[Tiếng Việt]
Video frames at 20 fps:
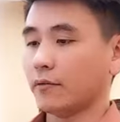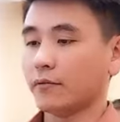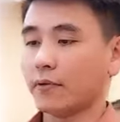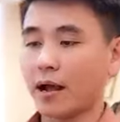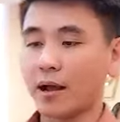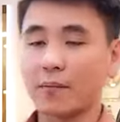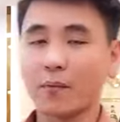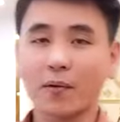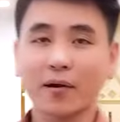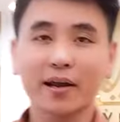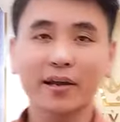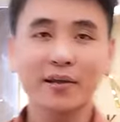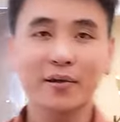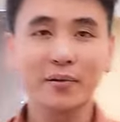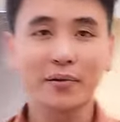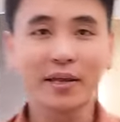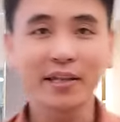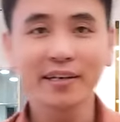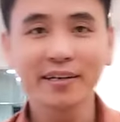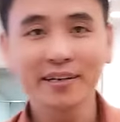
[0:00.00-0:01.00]
và một cái điều
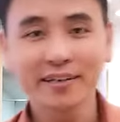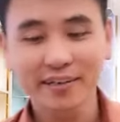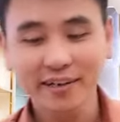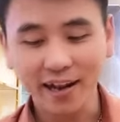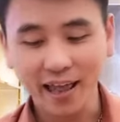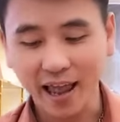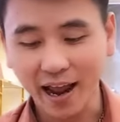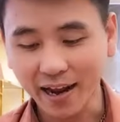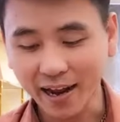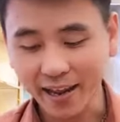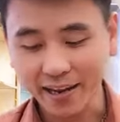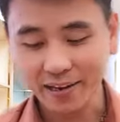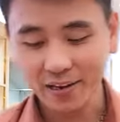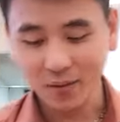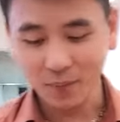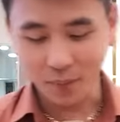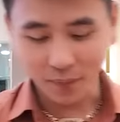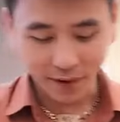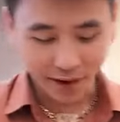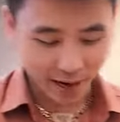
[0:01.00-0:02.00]
dễ thương nữa là ở đây
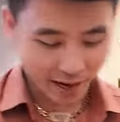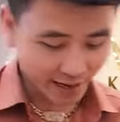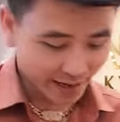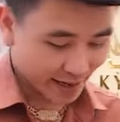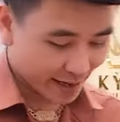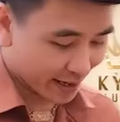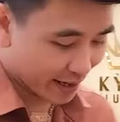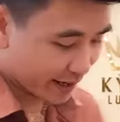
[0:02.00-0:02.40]
có một cái à,